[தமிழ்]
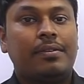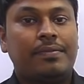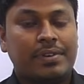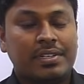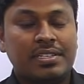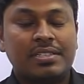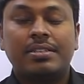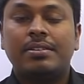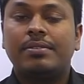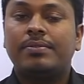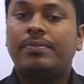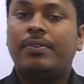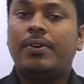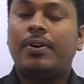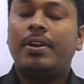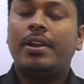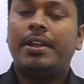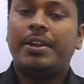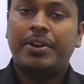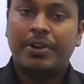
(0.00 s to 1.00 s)
ஃபஸ்ட் ஆஃப்
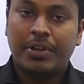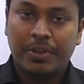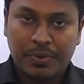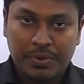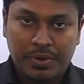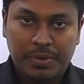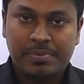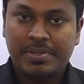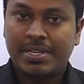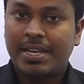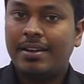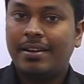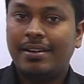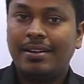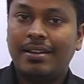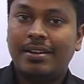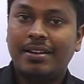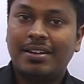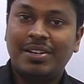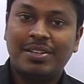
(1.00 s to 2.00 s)
ஆல் என்னோடய யூடியூப்
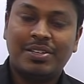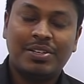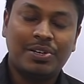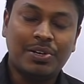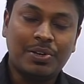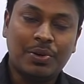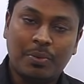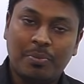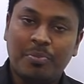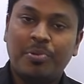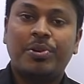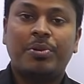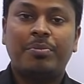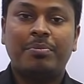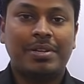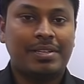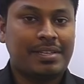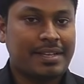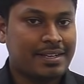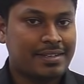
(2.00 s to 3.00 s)
சேனலில் இருக்கிறதுக்கு ரொம்ப
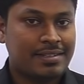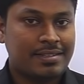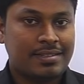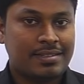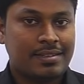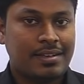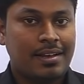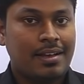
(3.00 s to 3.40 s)
ரொம்ப தேங்க்ஸ்